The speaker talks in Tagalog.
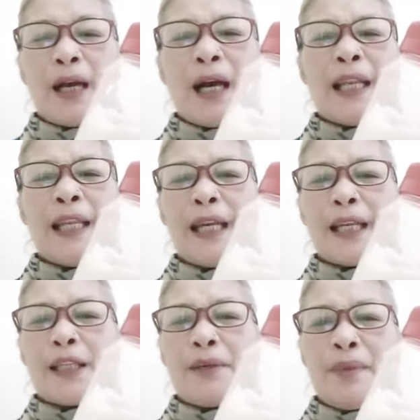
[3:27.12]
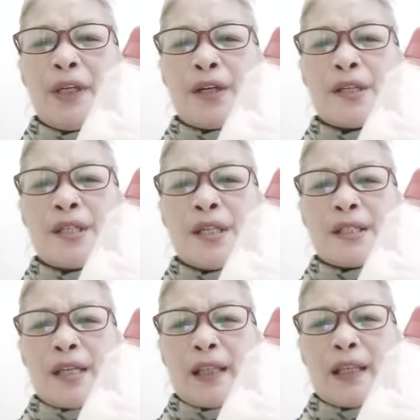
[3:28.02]
uh, negative energy
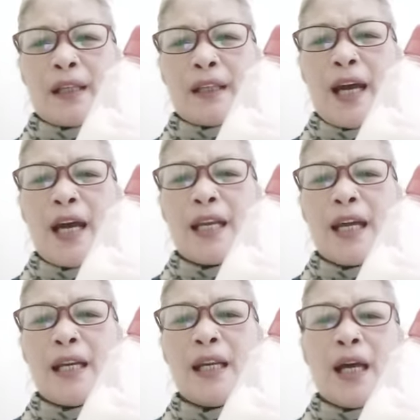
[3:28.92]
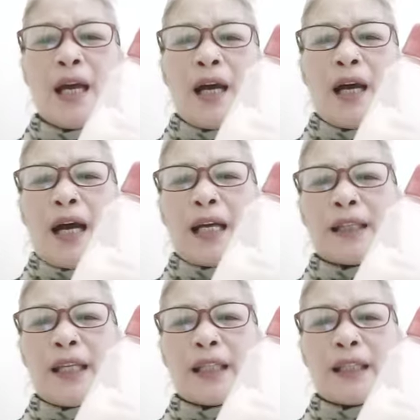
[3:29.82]
sa ating tahanan at
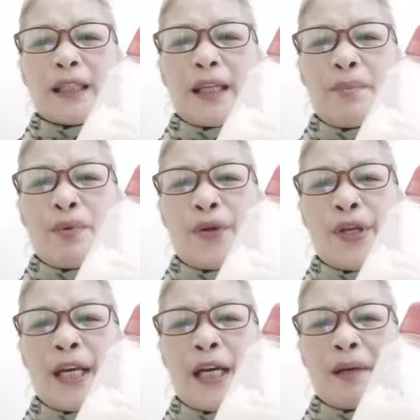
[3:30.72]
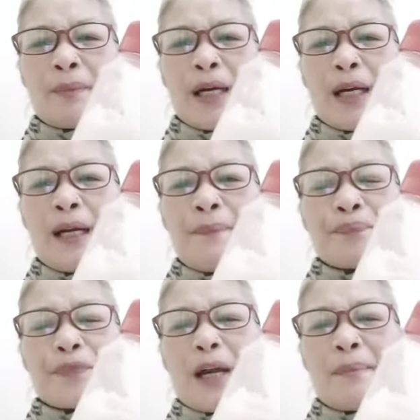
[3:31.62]
nagtataboy ng mga
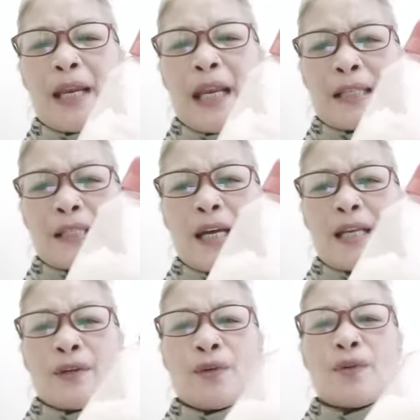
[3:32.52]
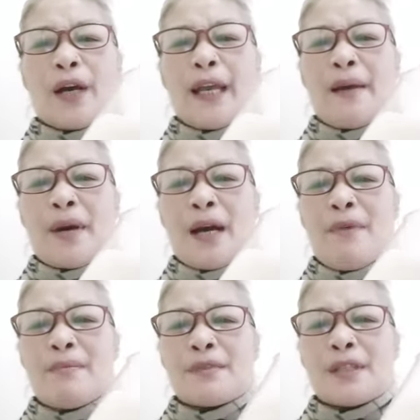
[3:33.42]
kamalasan. Kung kaya mga
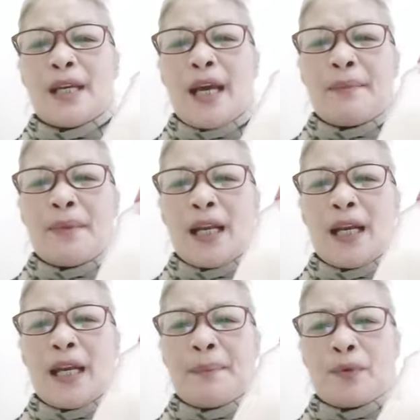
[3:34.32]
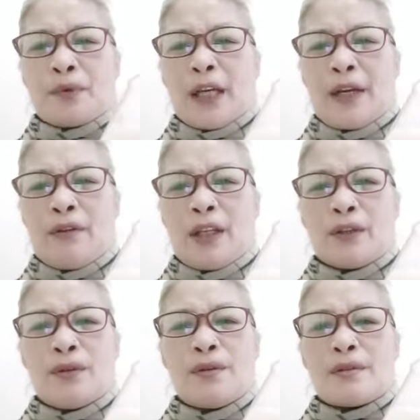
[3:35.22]
mamchi ay maglagay po tayo
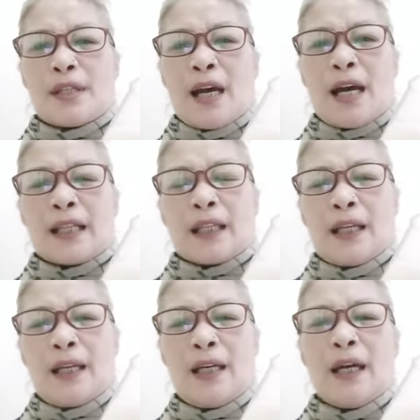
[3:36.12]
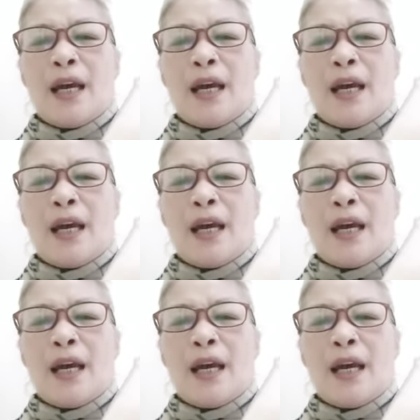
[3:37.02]
nito sa ating